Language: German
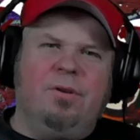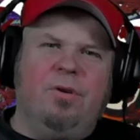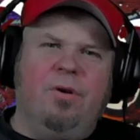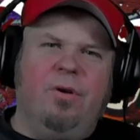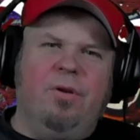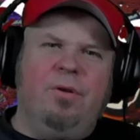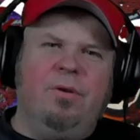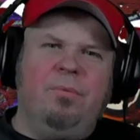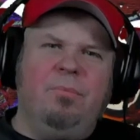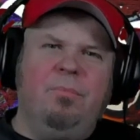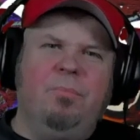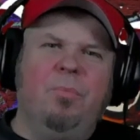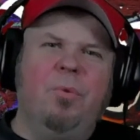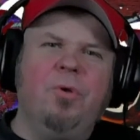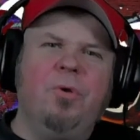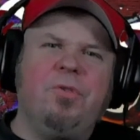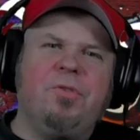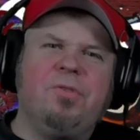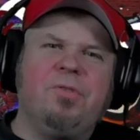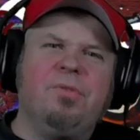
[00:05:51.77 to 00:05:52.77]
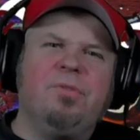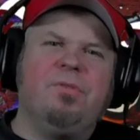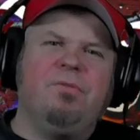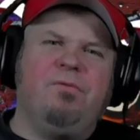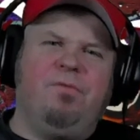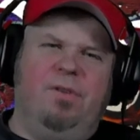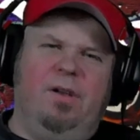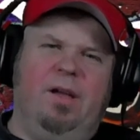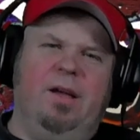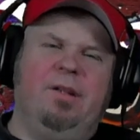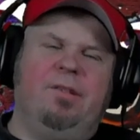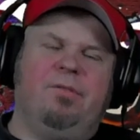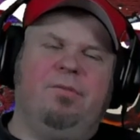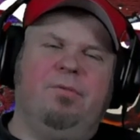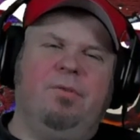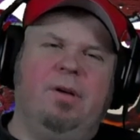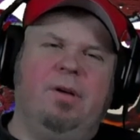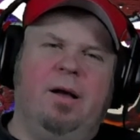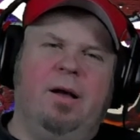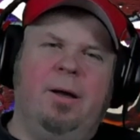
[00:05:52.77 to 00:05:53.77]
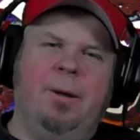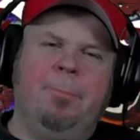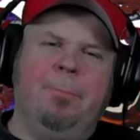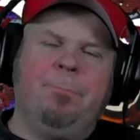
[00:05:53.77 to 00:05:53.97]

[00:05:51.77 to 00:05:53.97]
können, müssen vielleicht sogar.